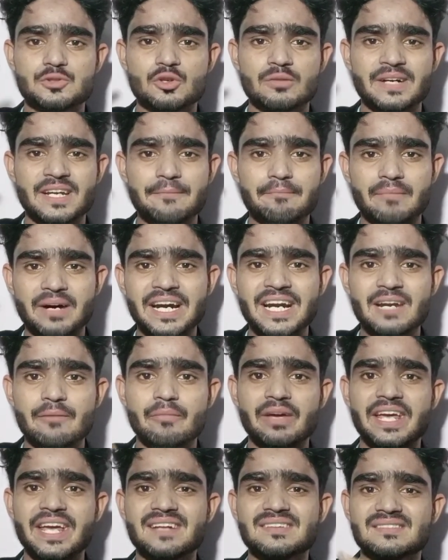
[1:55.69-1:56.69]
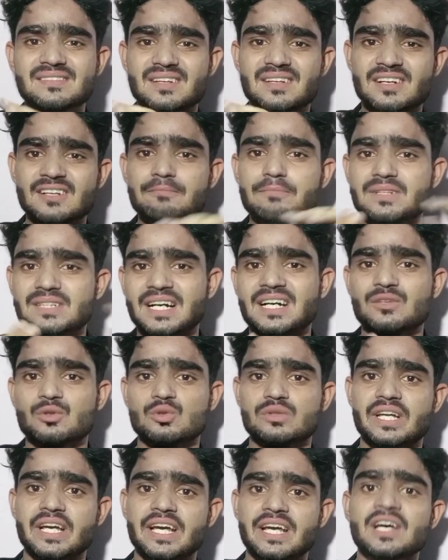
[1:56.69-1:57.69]
जो हमारे माइंड में एक तरल पदार्थ
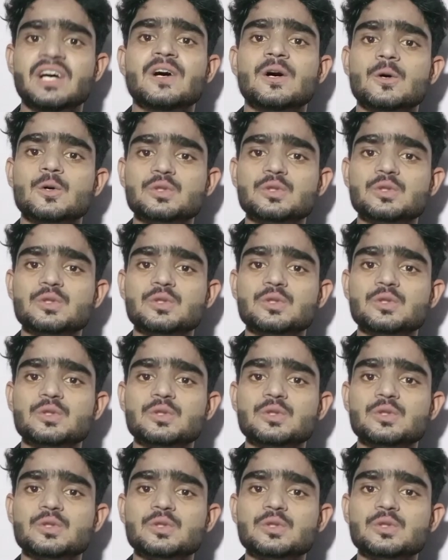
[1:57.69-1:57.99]
होता है